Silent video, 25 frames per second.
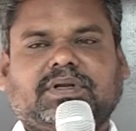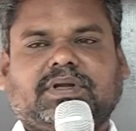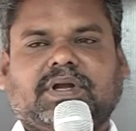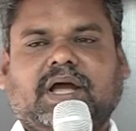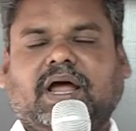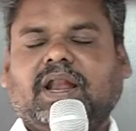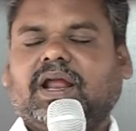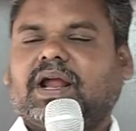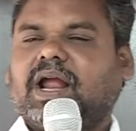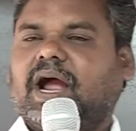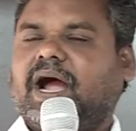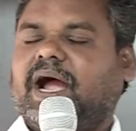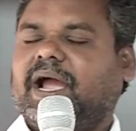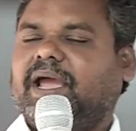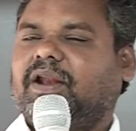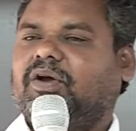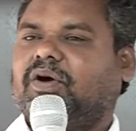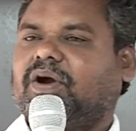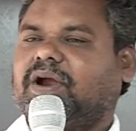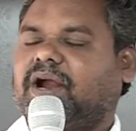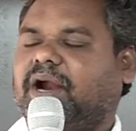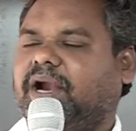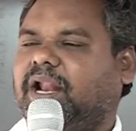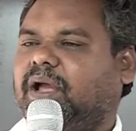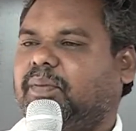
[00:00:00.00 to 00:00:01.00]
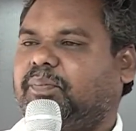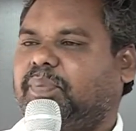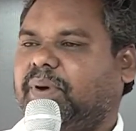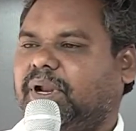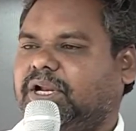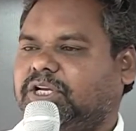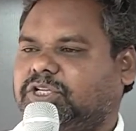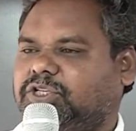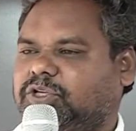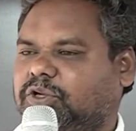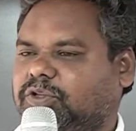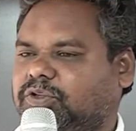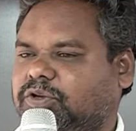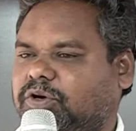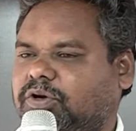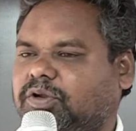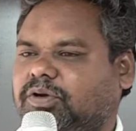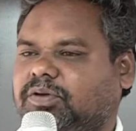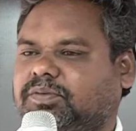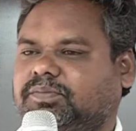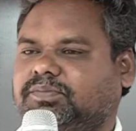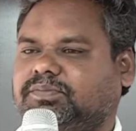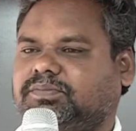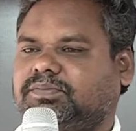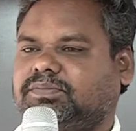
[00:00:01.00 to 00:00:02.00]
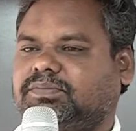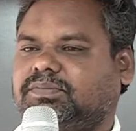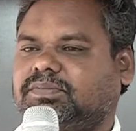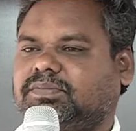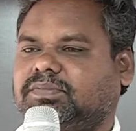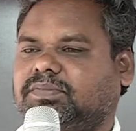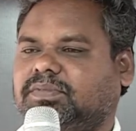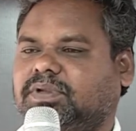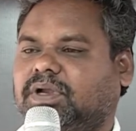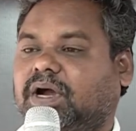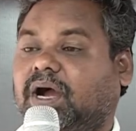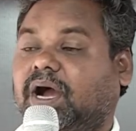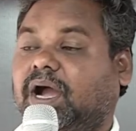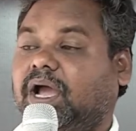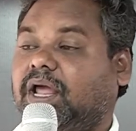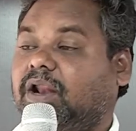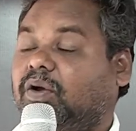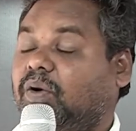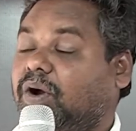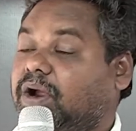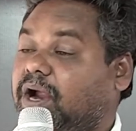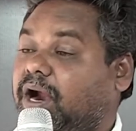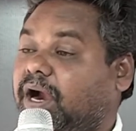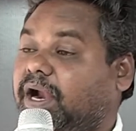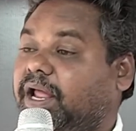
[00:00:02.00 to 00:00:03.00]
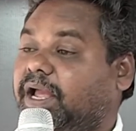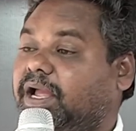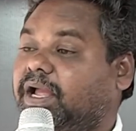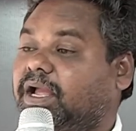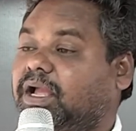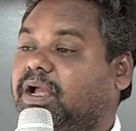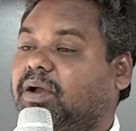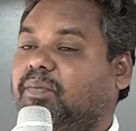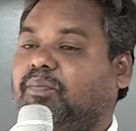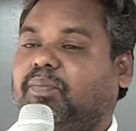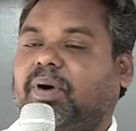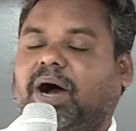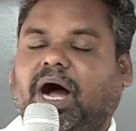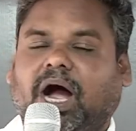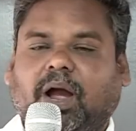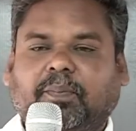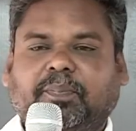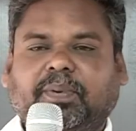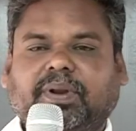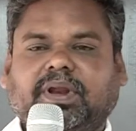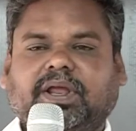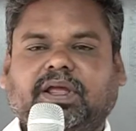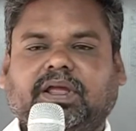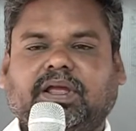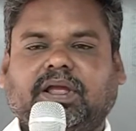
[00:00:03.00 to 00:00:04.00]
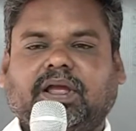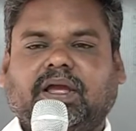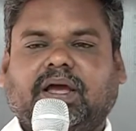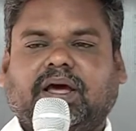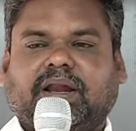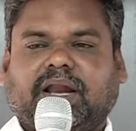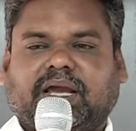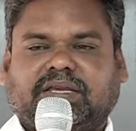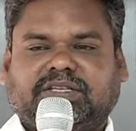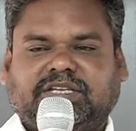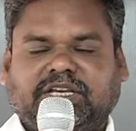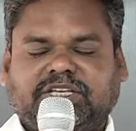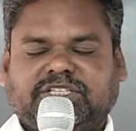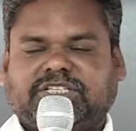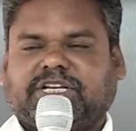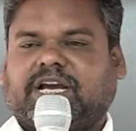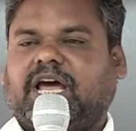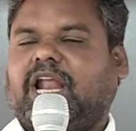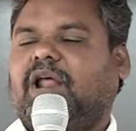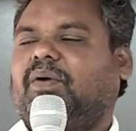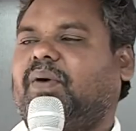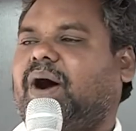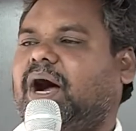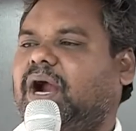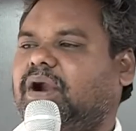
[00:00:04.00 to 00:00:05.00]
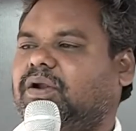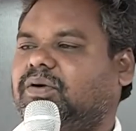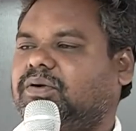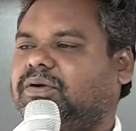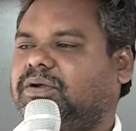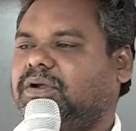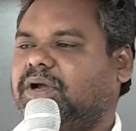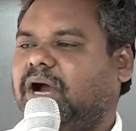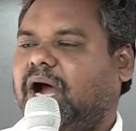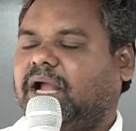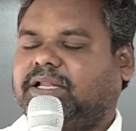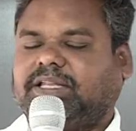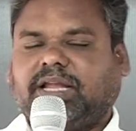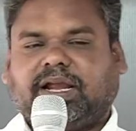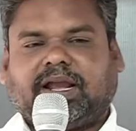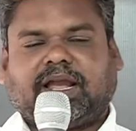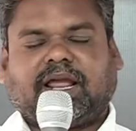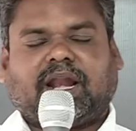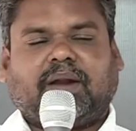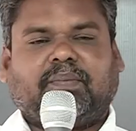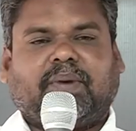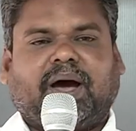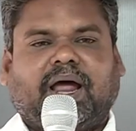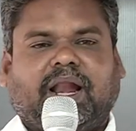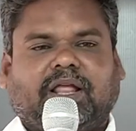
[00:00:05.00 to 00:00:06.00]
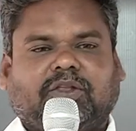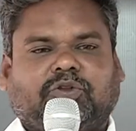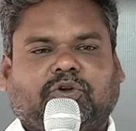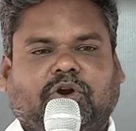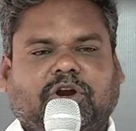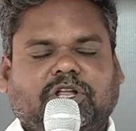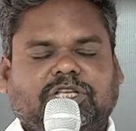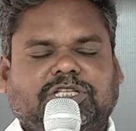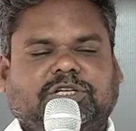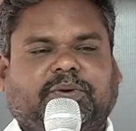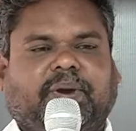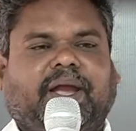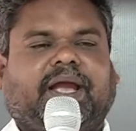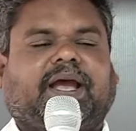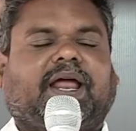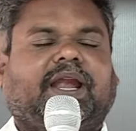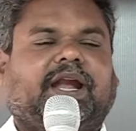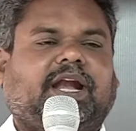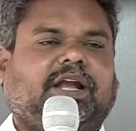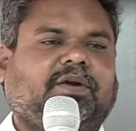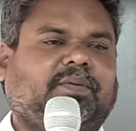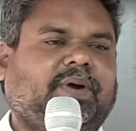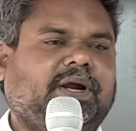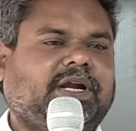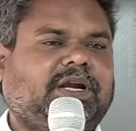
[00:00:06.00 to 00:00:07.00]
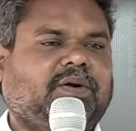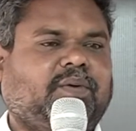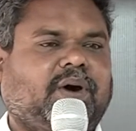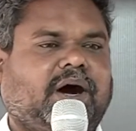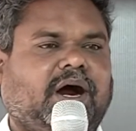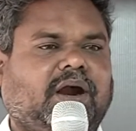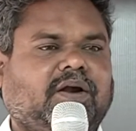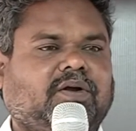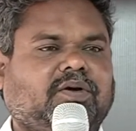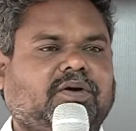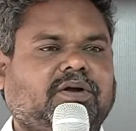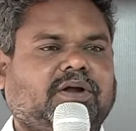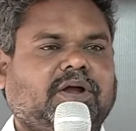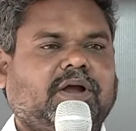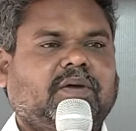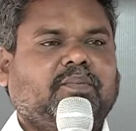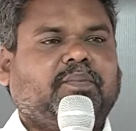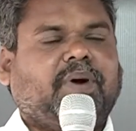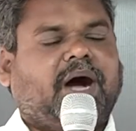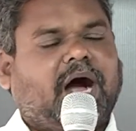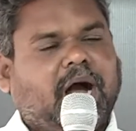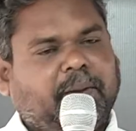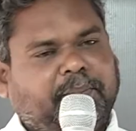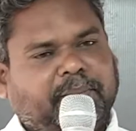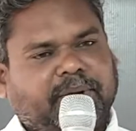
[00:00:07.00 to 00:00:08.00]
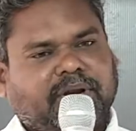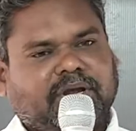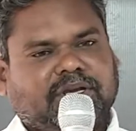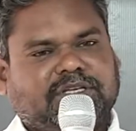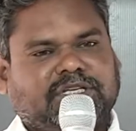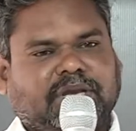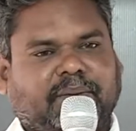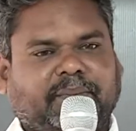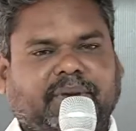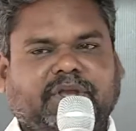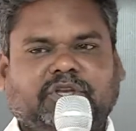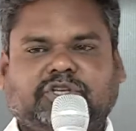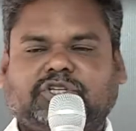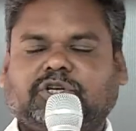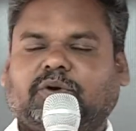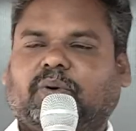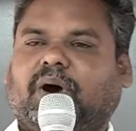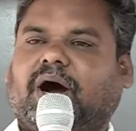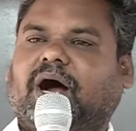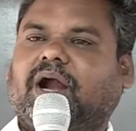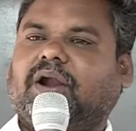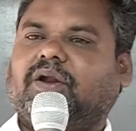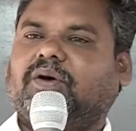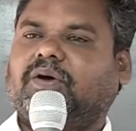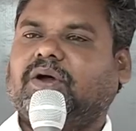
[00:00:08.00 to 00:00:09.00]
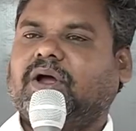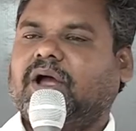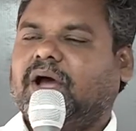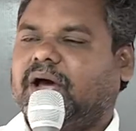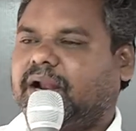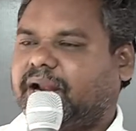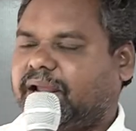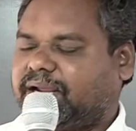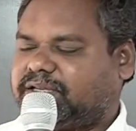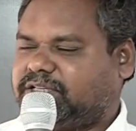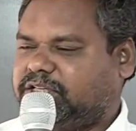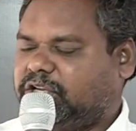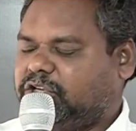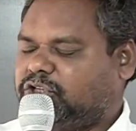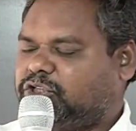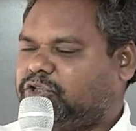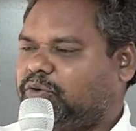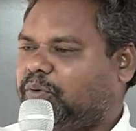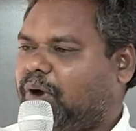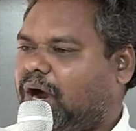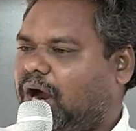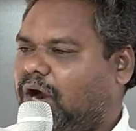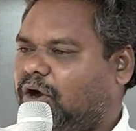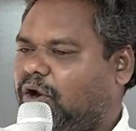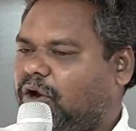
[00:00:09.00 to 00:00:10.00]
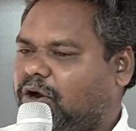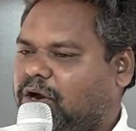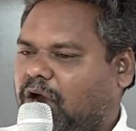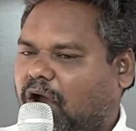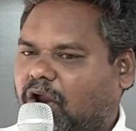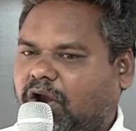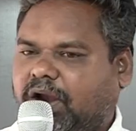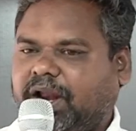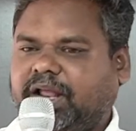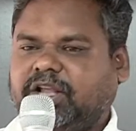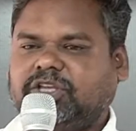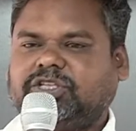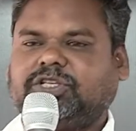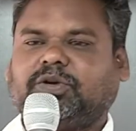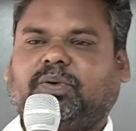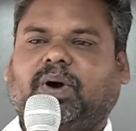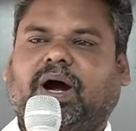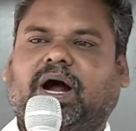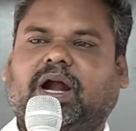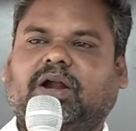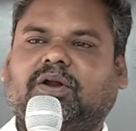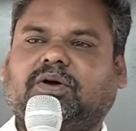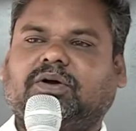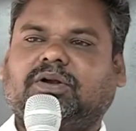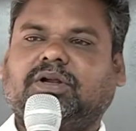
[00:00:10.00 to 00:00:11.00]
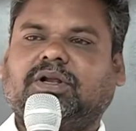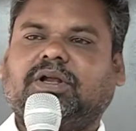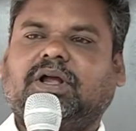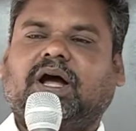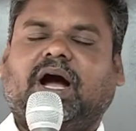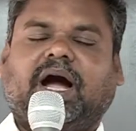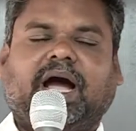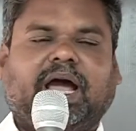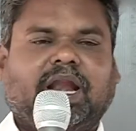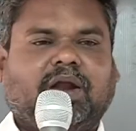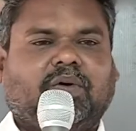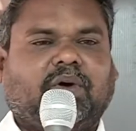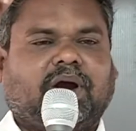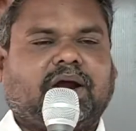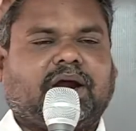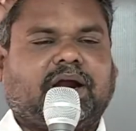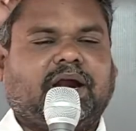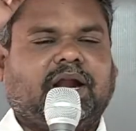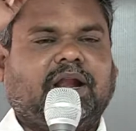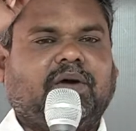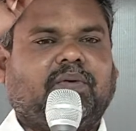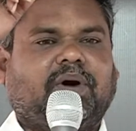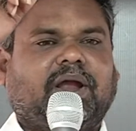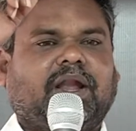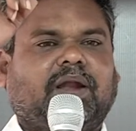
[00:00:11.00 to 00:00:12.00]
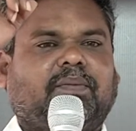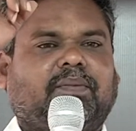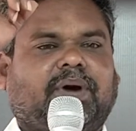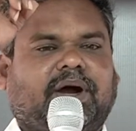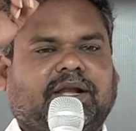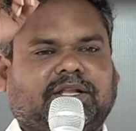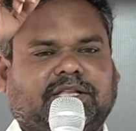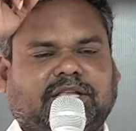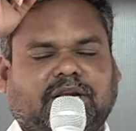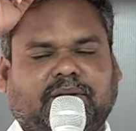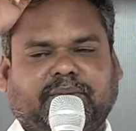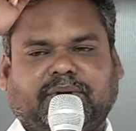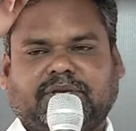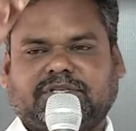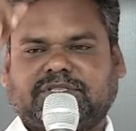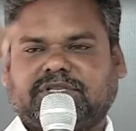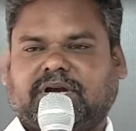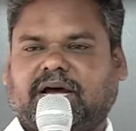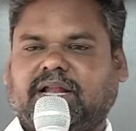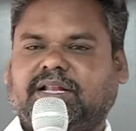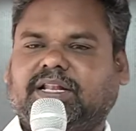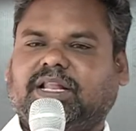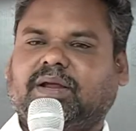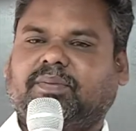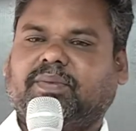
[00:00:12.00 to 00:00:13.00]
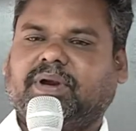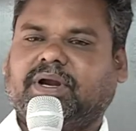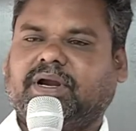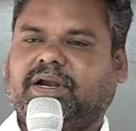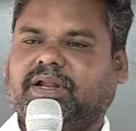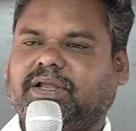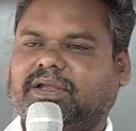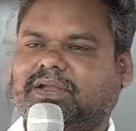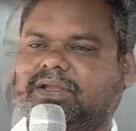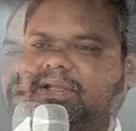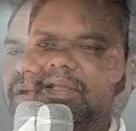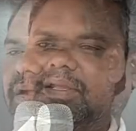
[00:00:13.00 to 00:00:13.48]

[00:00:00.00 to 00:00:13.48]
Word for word: కనుక ఆయన ఒక్కడే పరిశుద్ధుడు ఆయన ఒక్కడే పాపిని రక్షించగలవాడు అతిక్రమాన్ని తుడిచివేయగలిగినటువంటి వాడు పాపిని క్షమించువాడు రక్షించువాడు కరుణించువాడు ఆయన ఒక్కడి వల్ల మాత్రమే సాధ్యమండి